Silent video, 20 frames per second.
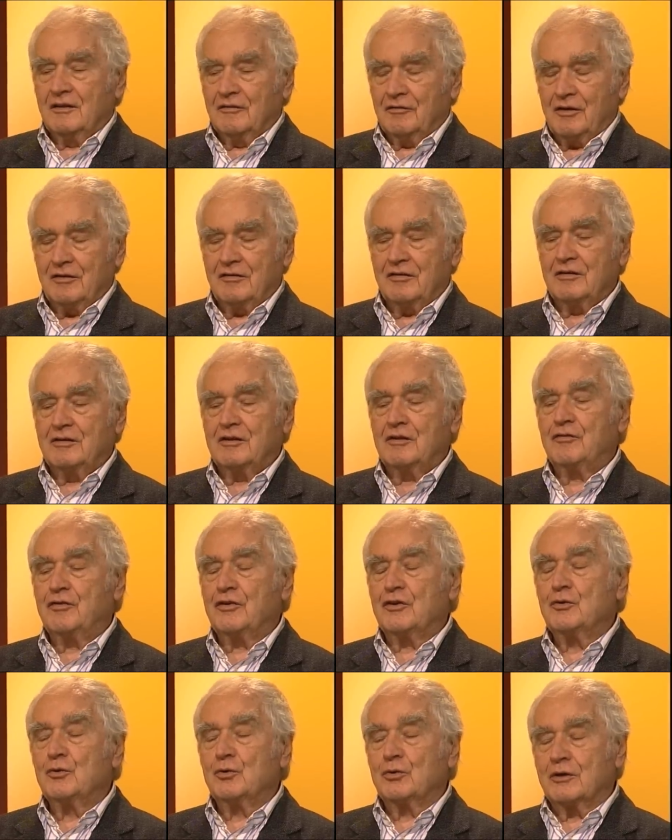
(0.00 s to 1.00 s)
wenn sich die
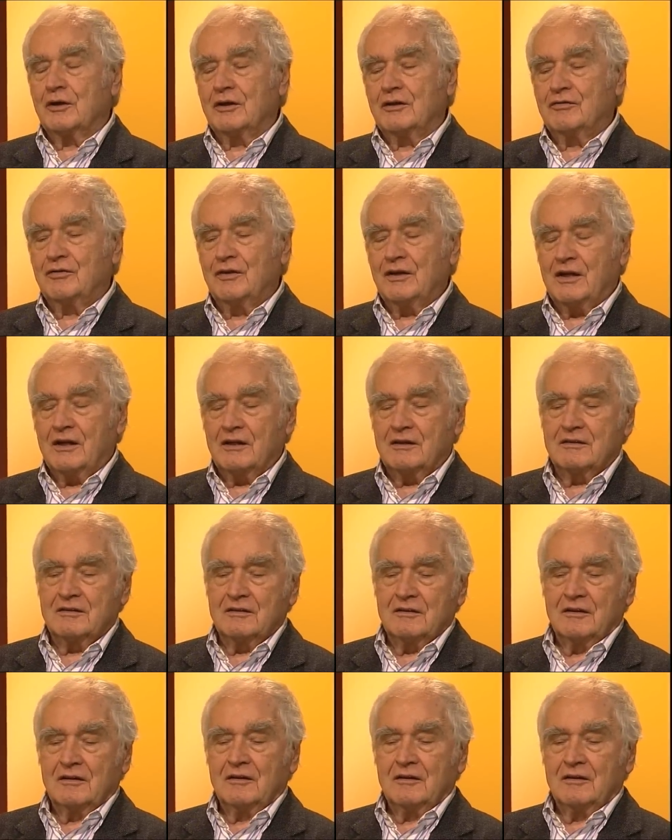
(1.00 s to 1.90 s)
Figur entwickelt,